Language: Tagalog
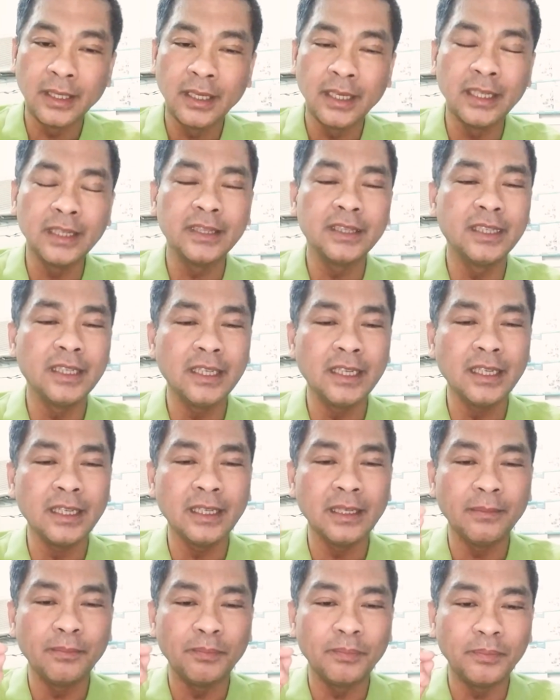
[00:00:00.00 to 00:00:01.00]
Hindi
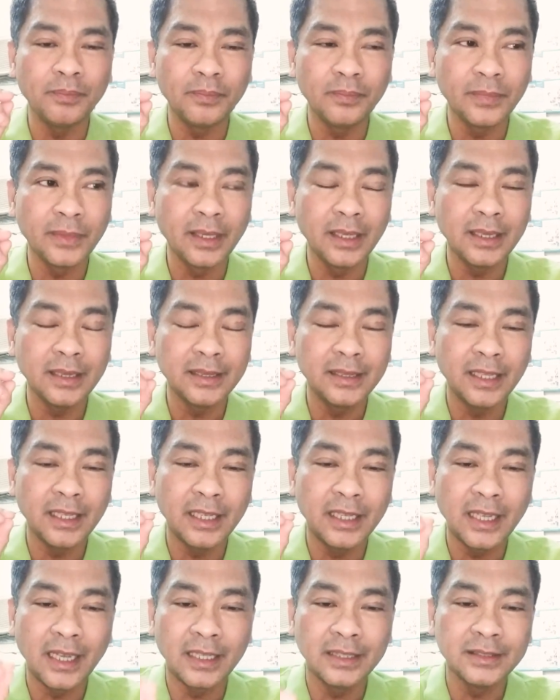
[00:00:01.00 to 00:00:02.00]

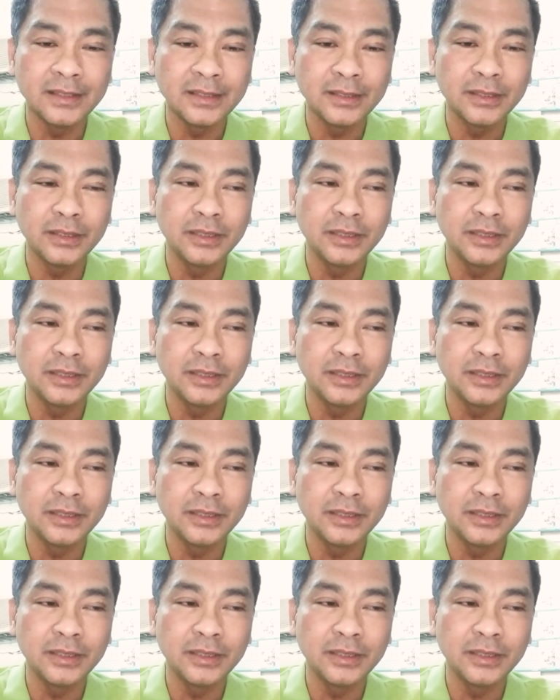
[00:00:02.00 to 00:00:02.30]
hindi yan